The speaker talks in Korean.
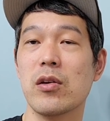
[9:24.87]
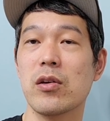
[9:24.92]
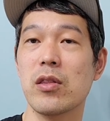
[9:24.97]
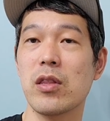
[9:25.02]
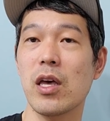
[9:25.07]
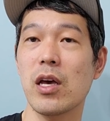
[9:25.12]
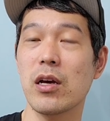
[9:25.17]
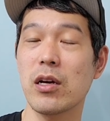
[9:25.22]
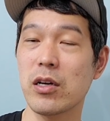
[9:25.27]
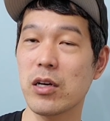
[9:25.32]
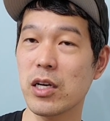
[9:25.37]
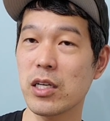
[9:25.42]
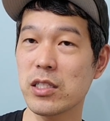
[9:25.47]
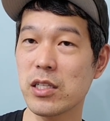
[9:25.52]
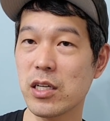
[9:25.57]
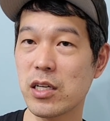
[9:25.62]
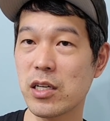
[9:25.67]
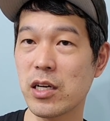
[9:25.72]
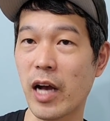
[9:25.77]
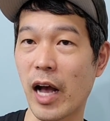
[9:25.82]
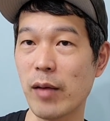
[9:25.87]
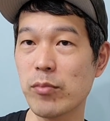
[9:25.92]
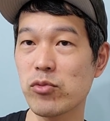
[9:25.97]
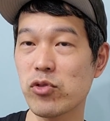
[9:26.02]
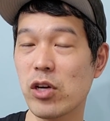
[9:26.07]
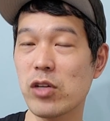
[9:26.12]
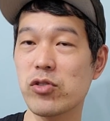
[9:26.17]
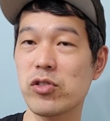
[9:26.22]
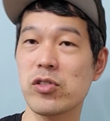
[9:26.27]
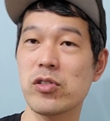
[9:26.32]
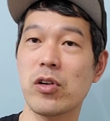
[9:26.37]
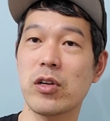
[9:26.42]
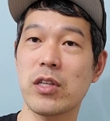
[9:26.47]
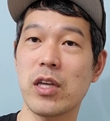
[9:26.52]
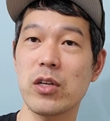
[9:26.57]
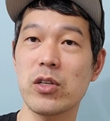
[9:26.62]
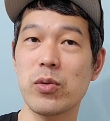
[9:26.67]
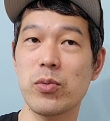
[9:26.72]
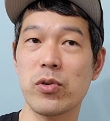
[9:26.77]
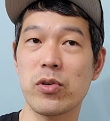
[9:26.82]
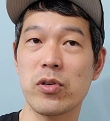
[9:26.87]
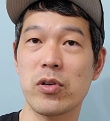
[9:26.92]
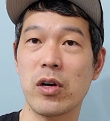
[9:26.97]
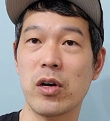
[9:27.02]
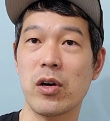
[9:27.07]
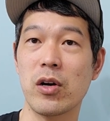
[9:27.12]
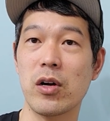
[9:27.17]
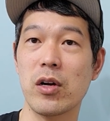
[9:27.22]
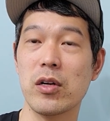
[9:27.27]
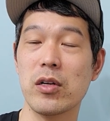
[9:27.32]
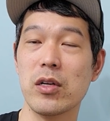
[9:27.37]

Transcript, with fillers: 근데 그게 이제 그 감수할 수 있는 걸 따져보는 거예요.